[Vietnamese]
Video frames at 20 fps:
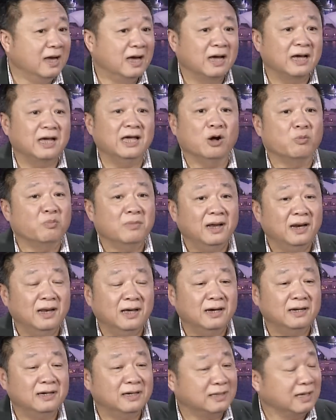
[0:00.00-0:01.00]
khi ông mới
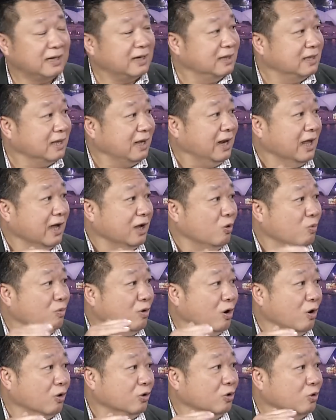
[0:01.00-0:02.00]
lên đó, thì cái tỷ lệ ủng
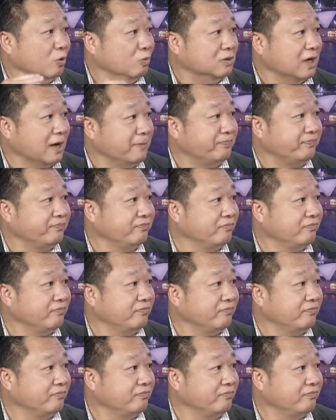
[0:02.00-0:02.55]
hộ nó cũng khi ở